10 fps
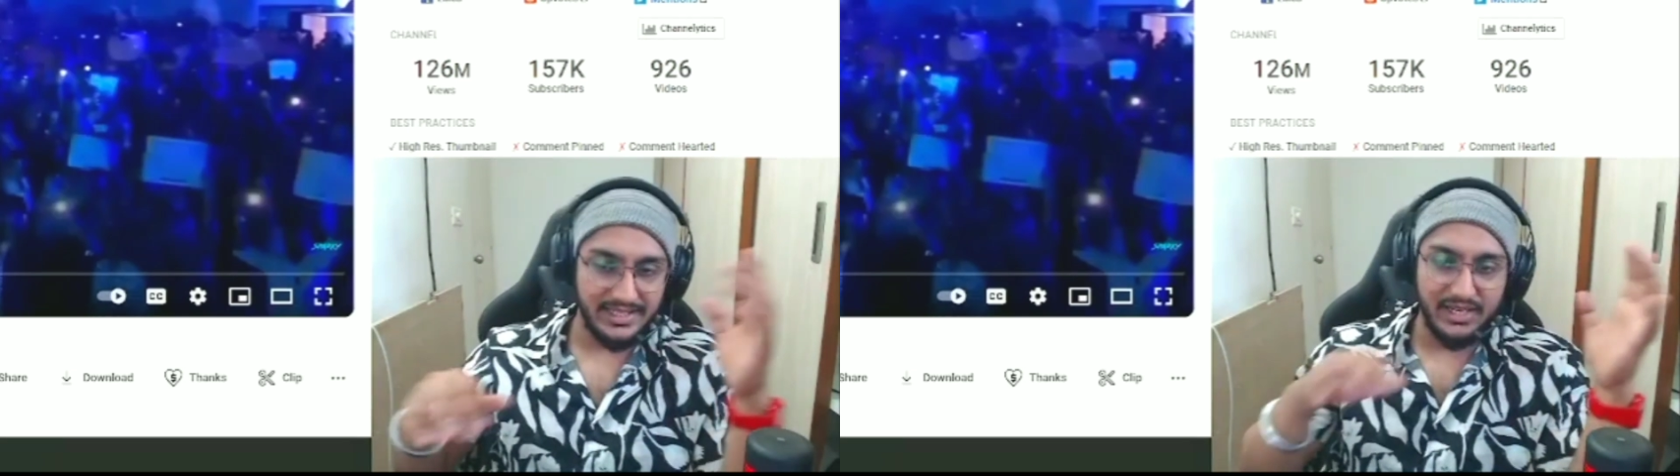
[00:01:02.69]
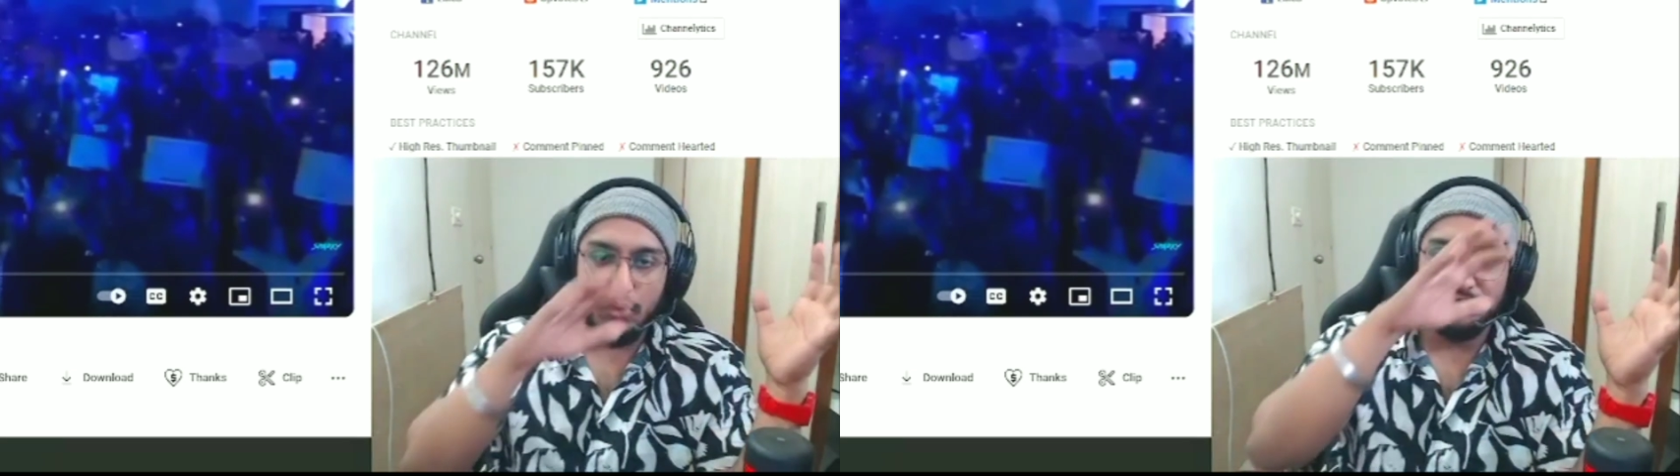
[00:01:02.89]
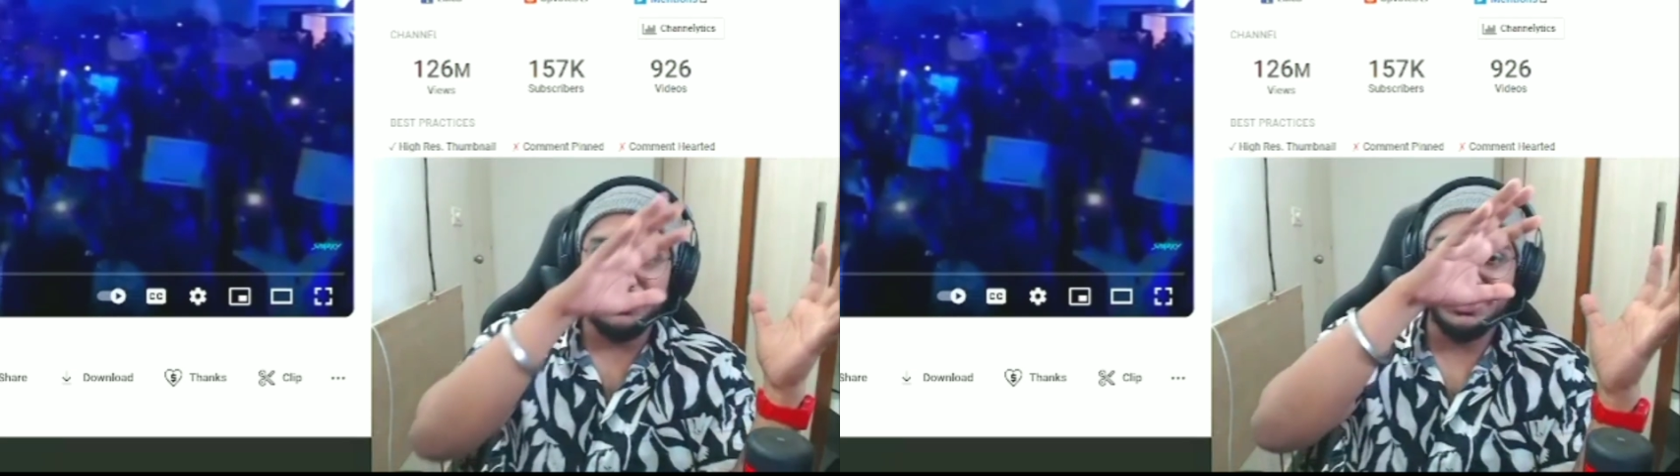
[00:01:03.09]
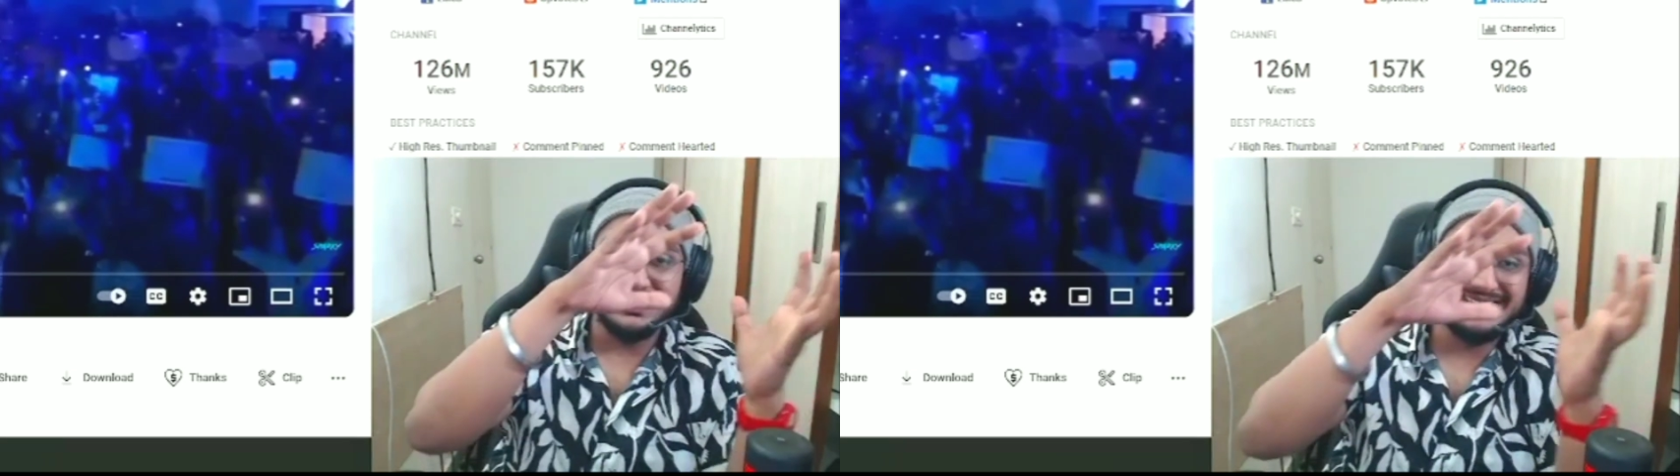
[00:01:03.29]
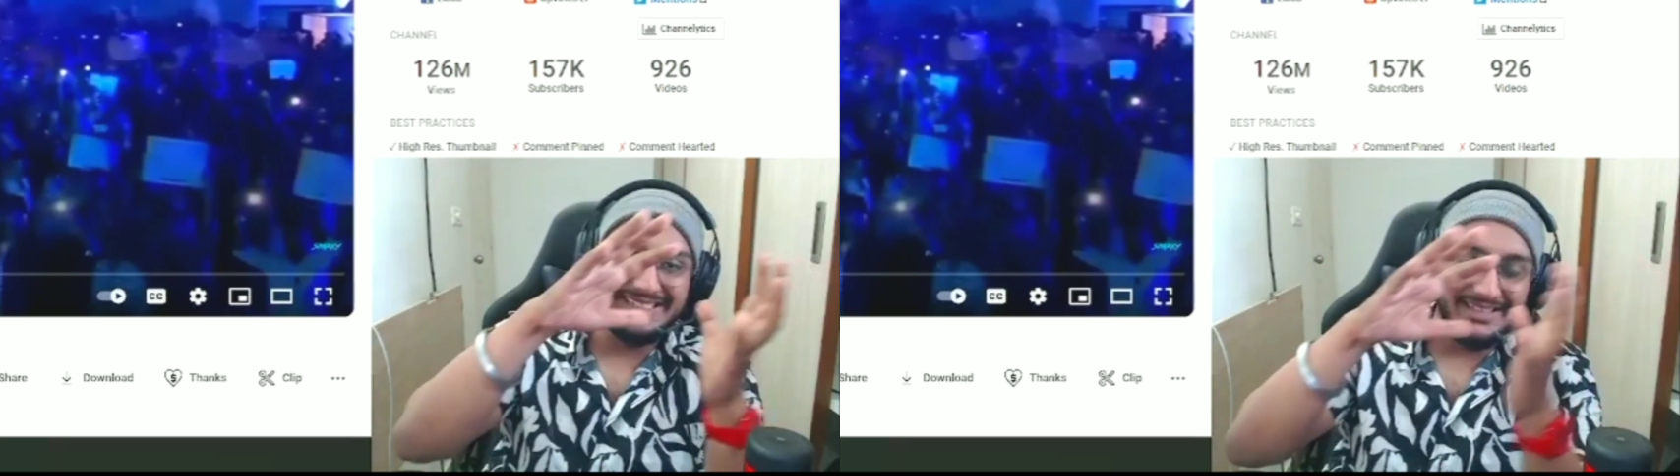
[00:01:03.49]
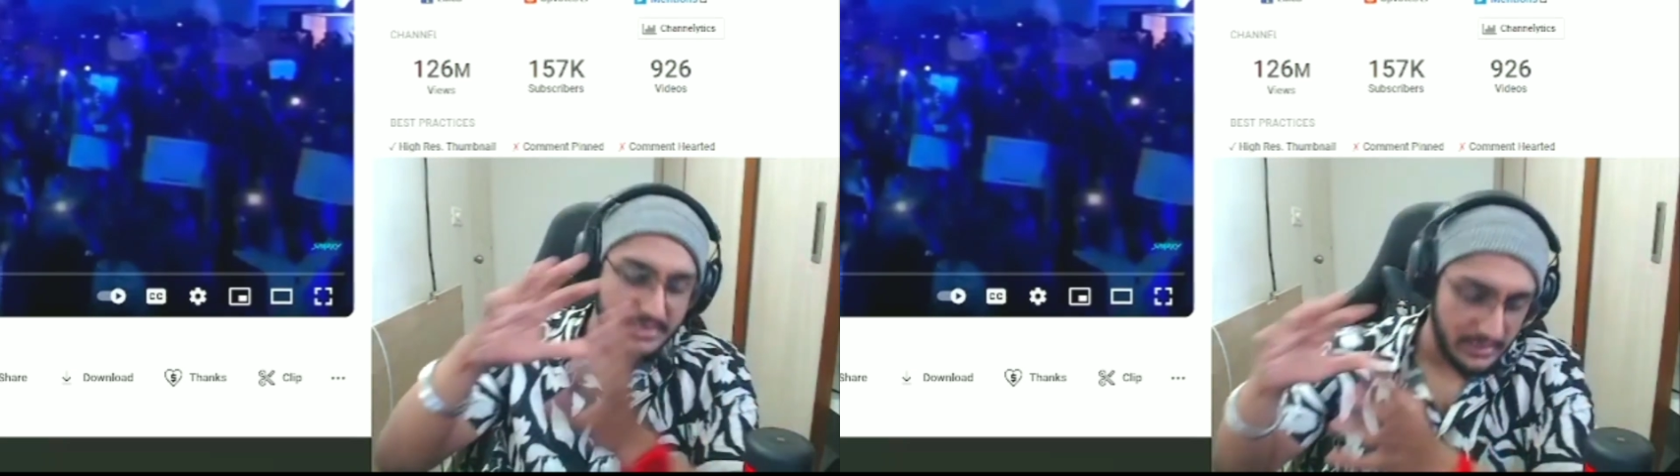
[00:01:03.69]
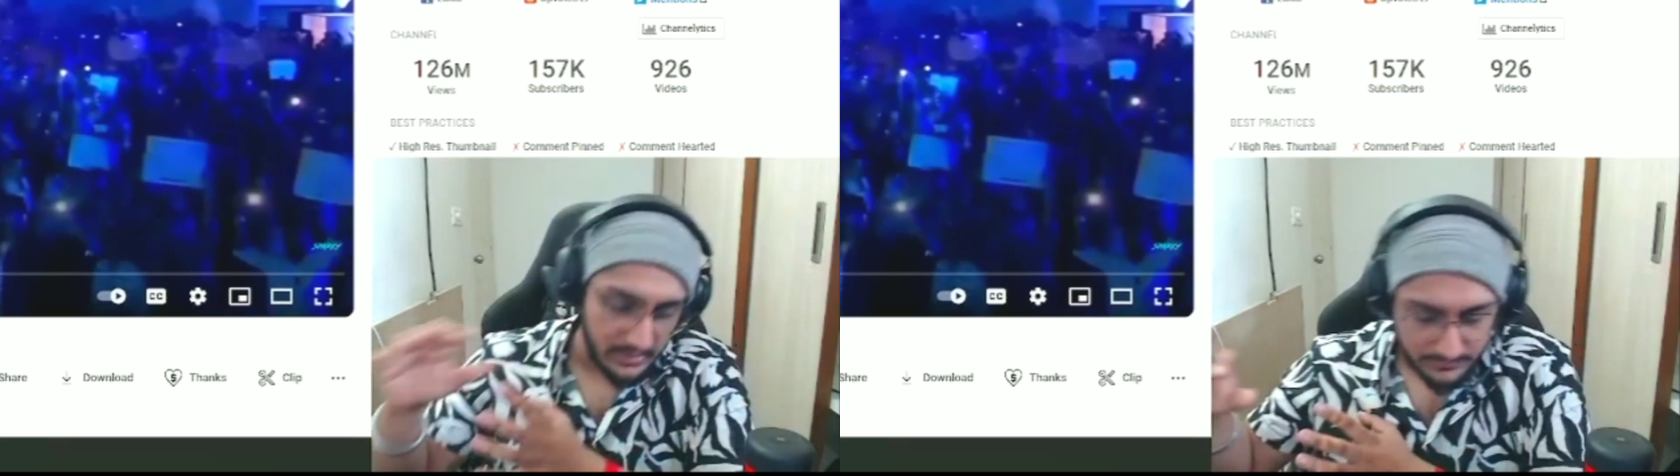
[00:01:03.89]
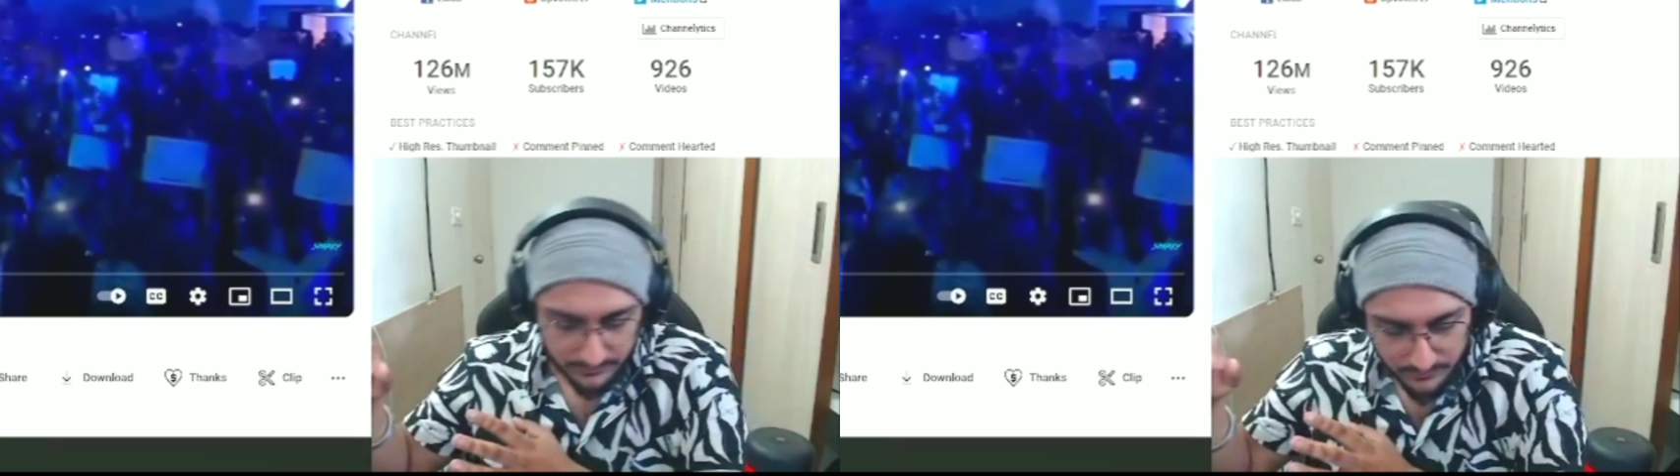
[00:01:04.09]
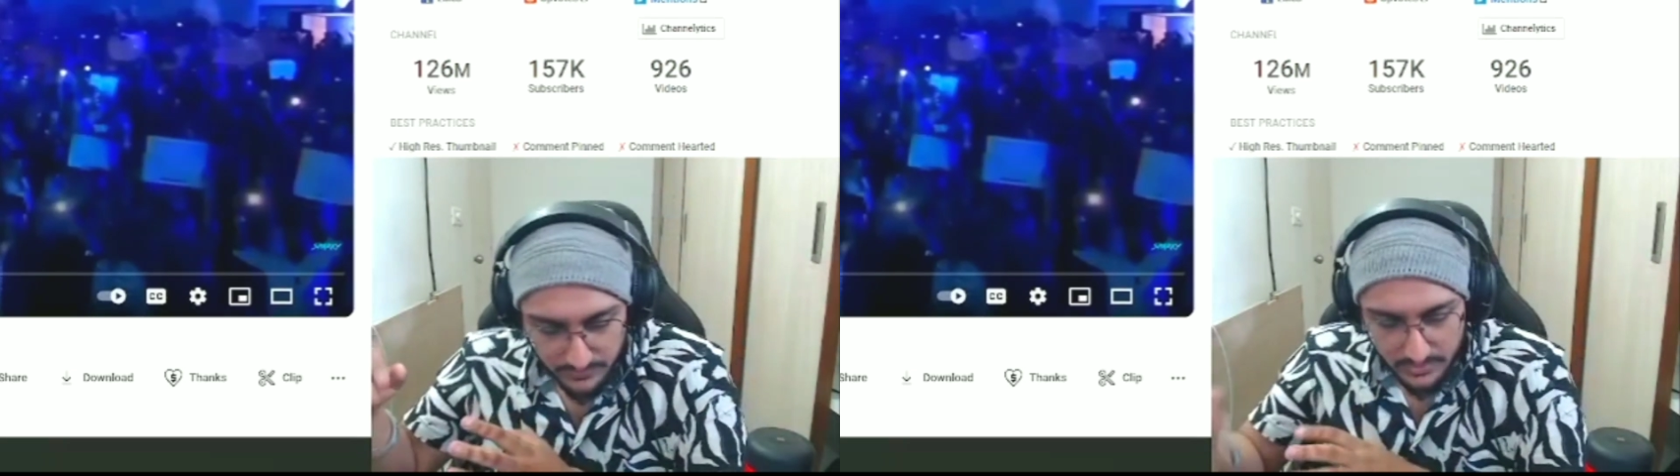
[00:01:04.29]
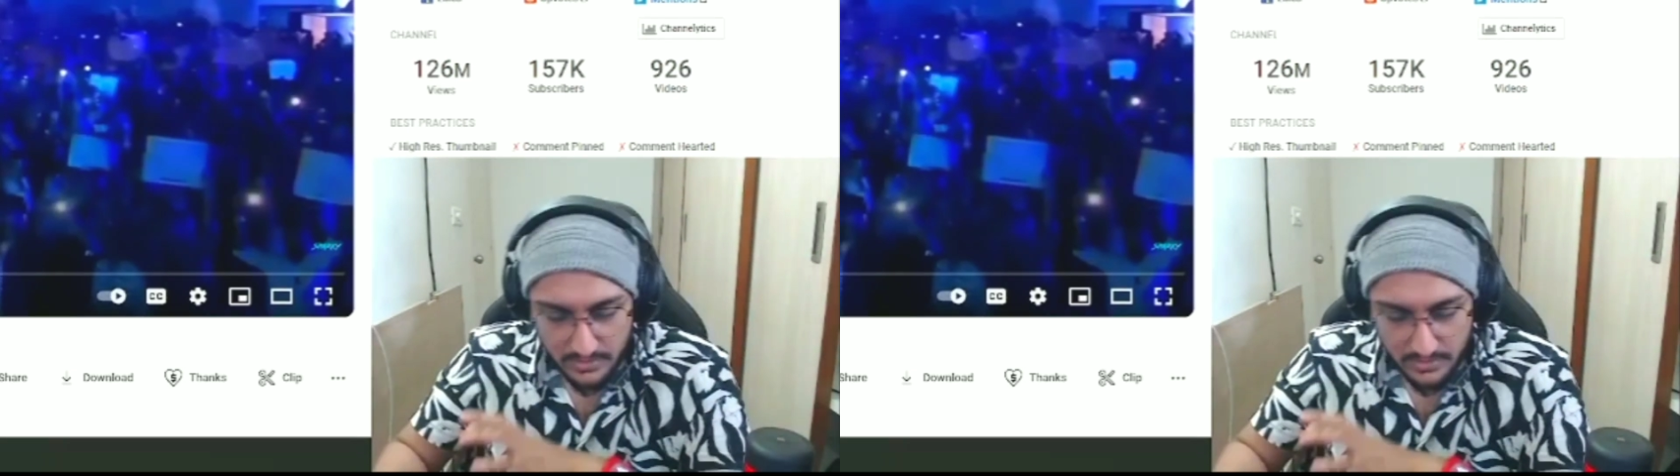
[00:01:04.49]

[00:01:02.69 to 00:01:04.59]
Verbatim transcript: इस साल एक ऑफिशियल सीजन चला